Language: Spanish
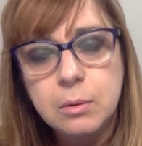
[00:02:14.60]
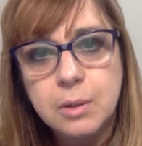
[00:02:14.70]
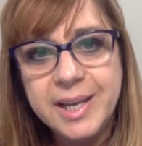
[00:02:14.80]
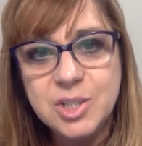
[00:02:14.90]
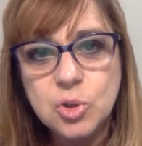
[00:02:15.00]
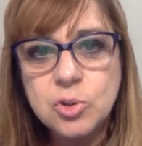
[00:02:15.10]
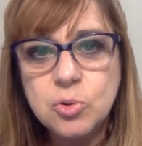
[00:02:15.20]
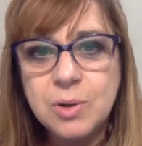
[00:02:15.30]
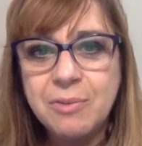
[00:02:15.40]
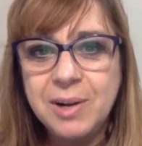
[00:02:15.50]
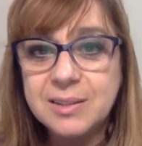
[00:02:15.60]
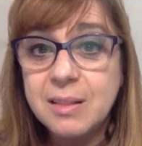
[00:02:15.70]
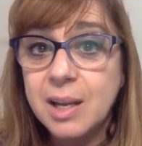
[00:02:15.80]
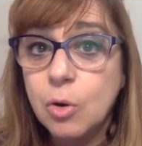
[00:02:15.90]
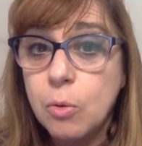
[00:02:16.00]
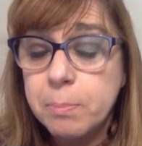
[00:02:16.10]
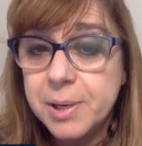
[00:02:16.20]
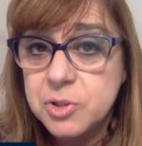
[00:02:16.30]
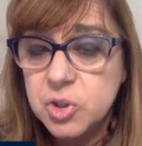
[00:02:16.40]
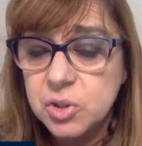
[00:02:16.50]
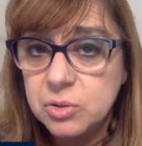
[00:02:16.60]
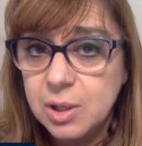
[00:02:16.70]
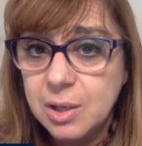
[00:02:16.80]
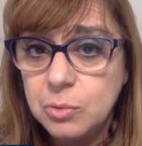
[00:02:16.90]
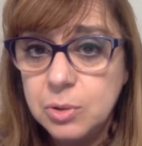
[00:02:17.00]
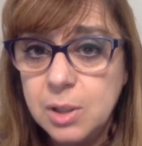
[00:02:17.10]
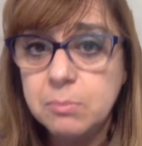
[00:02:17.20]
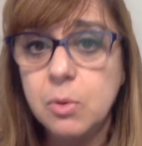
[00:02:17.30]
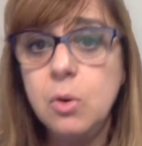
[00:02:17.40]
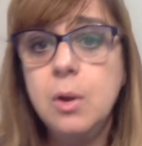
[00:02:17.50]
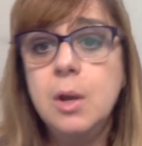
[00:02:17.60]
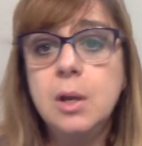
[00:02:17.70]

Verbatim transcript: Eso es una falta de comprensión del autismo